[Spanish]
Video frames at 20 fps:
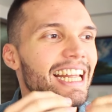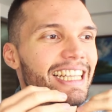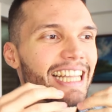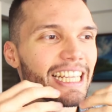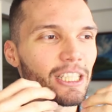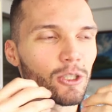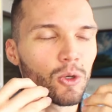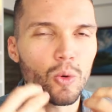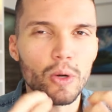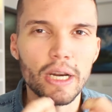
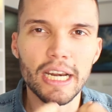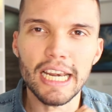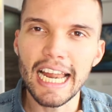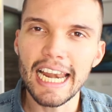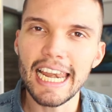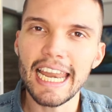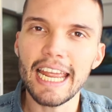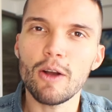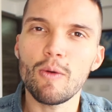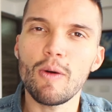descubrir
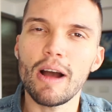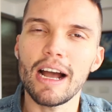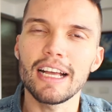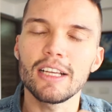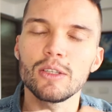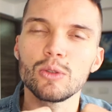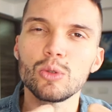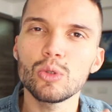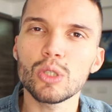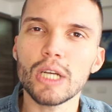la
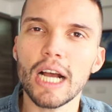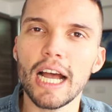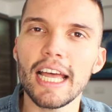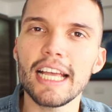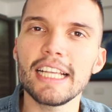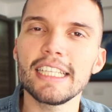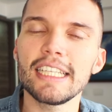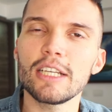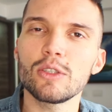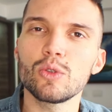lengua, sus
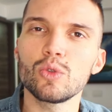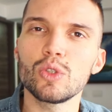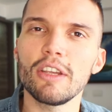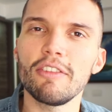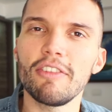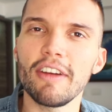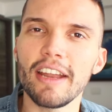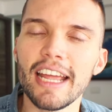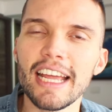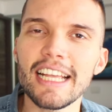cadencias, sus
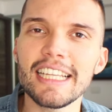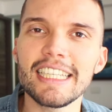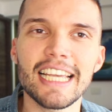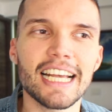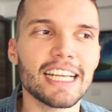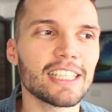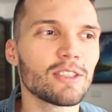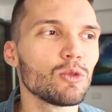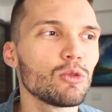diferencias,